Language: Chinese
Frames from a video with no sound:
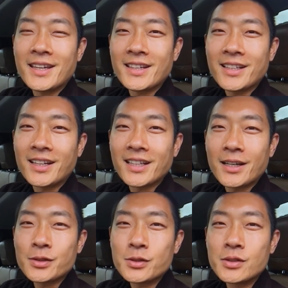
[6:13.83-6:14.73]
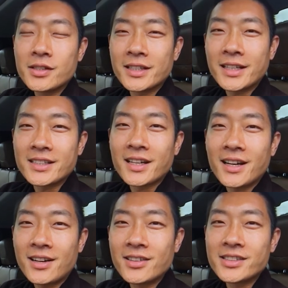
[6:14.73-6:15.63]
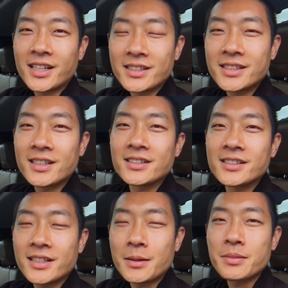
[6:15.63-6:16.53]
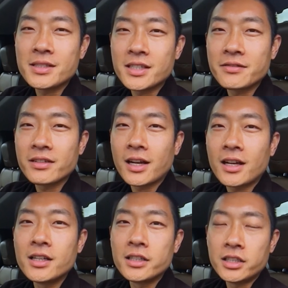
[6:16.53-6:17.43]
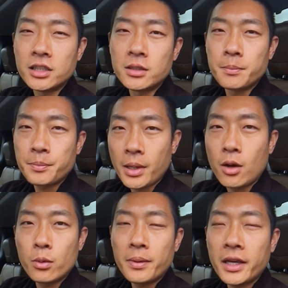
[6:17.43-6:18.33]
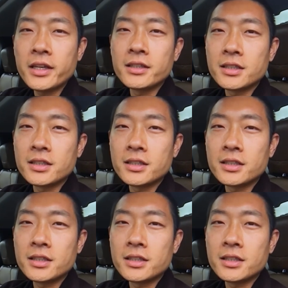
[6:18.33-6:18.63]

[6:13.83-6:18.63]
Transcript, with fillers: 唐大叔跟大家好好讲一讲这台 Pacifica， 一个标配的，